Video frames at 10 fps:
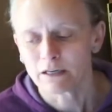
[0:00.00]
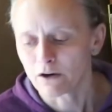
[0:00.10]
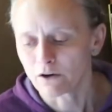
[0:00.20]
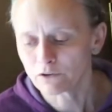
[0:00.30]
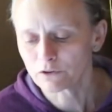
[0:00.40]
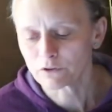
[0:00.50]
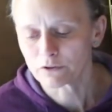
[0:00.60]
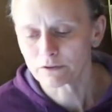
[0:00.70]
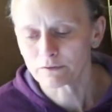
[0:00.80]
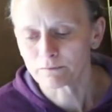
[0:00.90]
Od
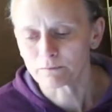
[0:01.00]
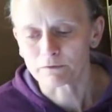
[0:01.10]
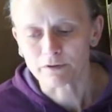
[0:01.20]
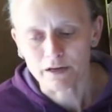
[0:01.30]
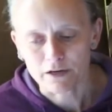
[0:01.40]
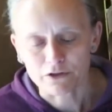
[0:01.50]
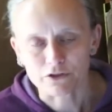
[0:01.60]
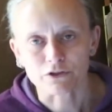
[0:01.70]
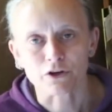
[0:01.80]
wierszy,